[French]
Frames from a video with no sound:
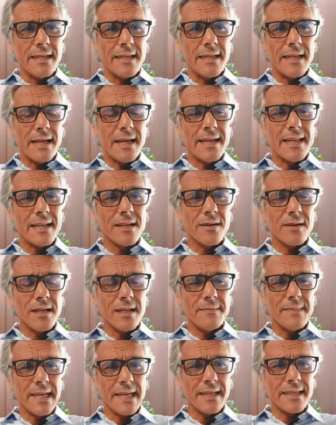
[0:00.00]
à l'école
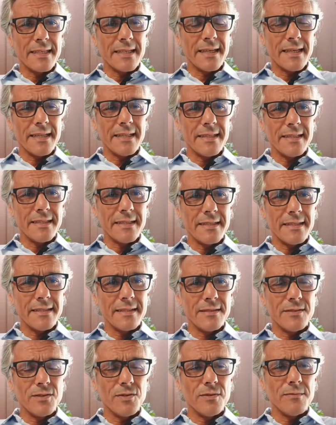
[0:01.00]
américaine
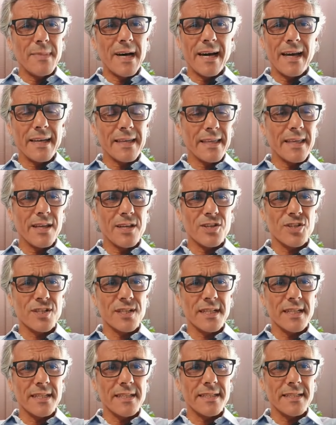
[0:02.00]
de Marrakech
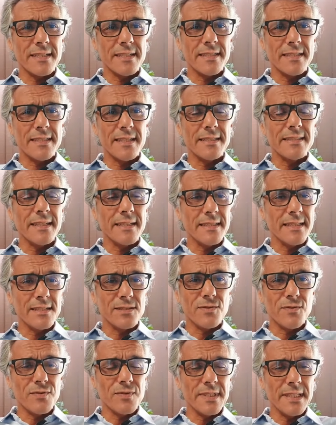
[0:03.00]
et c'était des
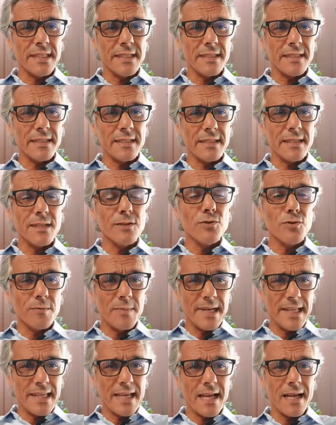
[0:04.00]
souvenirs
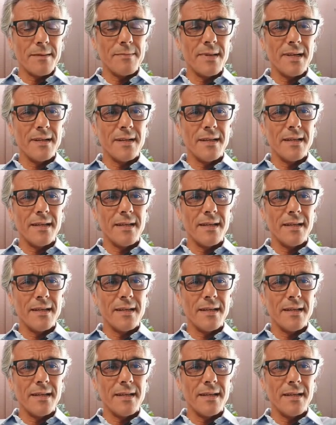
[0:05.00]
inoubliables.